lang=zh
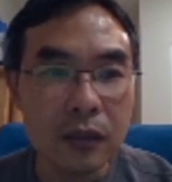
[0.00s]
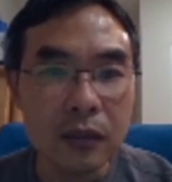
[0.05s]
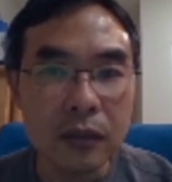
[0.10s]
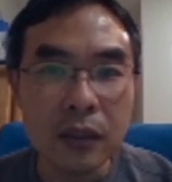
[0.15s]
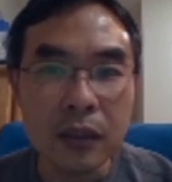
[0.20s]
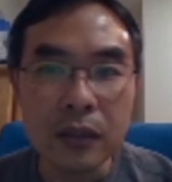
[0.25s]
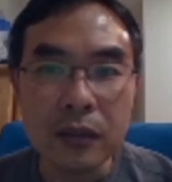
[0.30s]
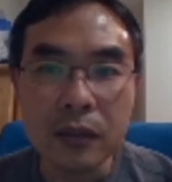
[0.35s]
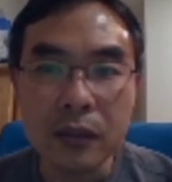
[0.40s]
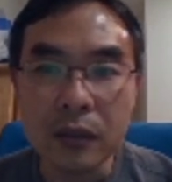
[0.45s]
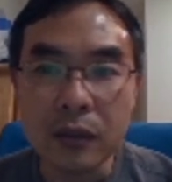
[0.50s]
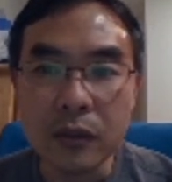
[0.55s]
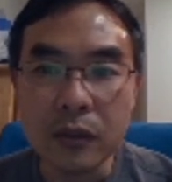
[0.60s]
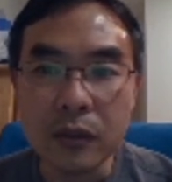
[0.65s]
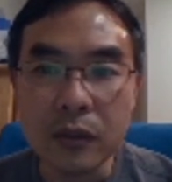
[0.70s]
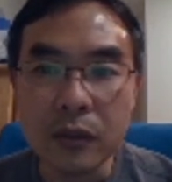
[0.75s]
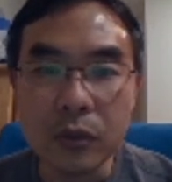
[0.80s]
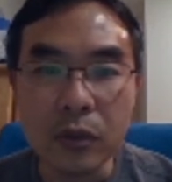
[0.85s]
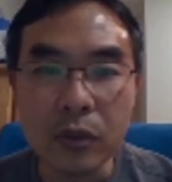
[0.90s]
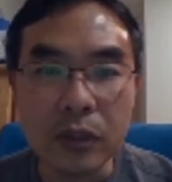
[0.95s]
在这儿
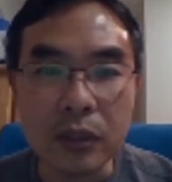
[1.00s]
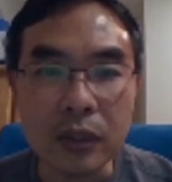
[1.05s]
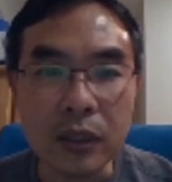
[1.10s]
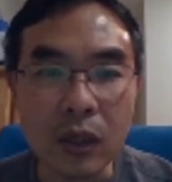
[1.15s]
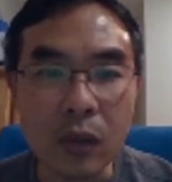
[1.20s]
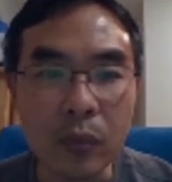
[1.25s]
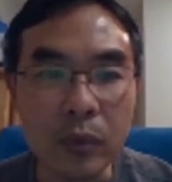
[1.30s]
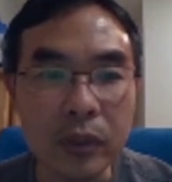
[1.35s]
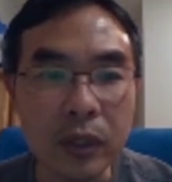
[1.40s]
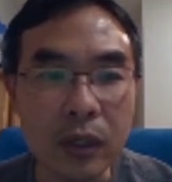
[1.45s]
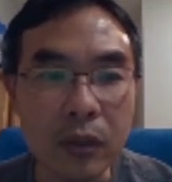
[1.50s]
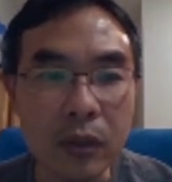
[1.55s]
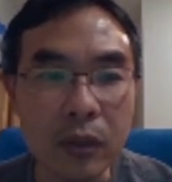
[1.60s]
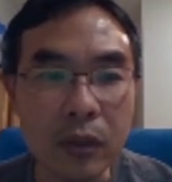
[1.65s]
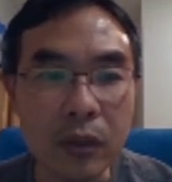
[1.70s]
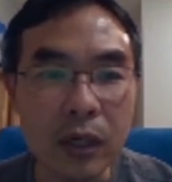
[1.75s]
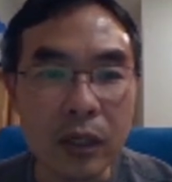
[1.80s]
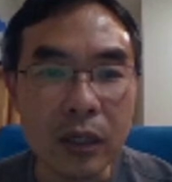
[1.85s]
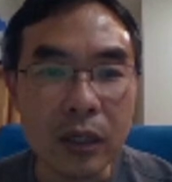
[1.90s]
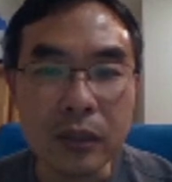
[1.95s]
如果找不到的
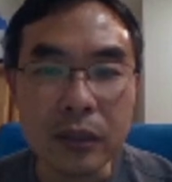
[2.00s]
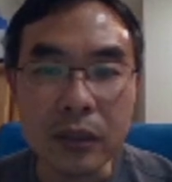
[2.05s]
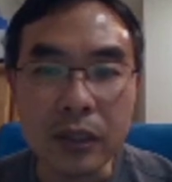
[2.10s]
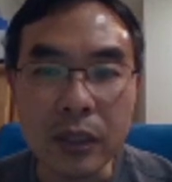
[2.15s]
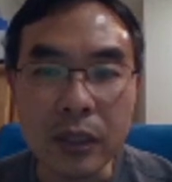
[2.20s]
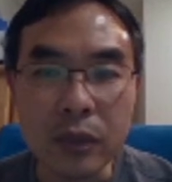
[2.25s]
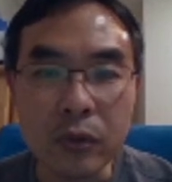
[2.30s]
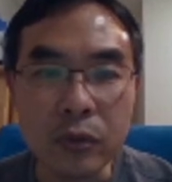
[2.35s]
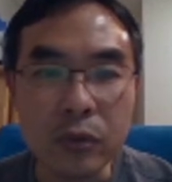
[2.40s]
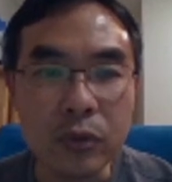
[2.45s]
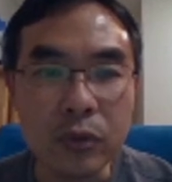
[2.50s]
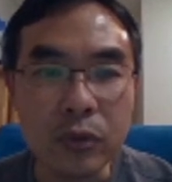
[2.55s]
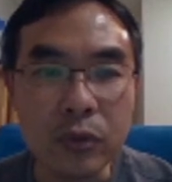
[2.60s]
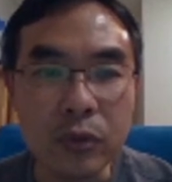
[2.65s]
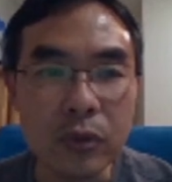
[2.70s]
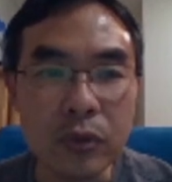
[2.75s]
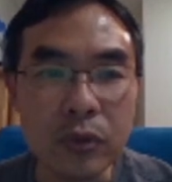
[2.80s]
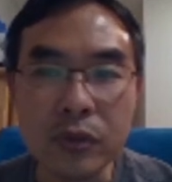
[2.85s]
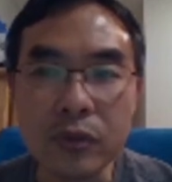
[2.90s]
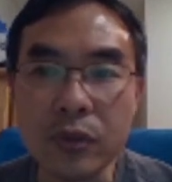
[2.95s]
话，你可以
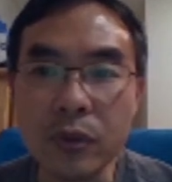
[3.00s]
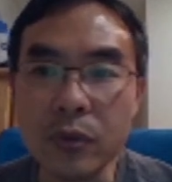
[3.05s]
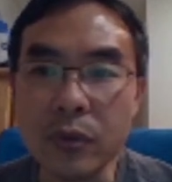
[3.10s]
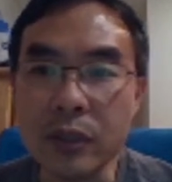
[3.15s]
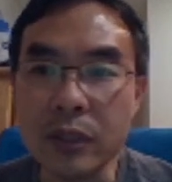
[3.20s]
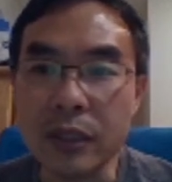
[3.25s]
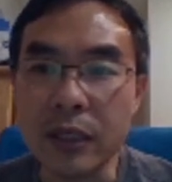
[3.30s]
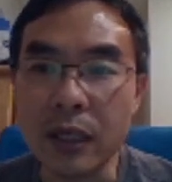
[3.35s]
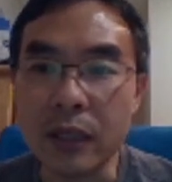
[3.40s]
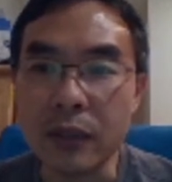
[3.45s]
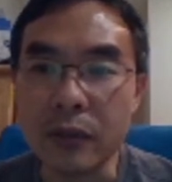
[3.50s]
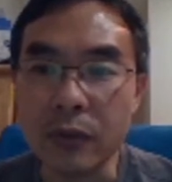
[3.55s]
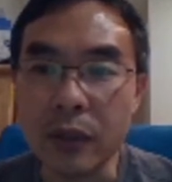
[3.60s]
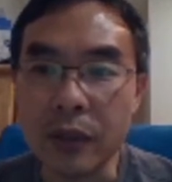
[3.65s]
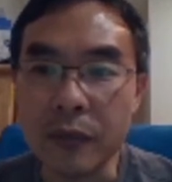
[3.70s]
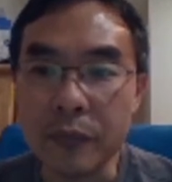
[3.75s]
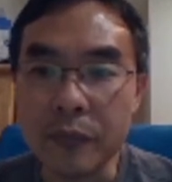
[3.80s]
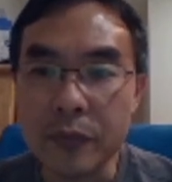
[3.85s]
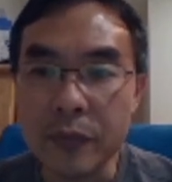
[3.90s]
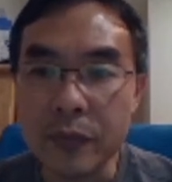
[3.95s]
去搜一下是吧？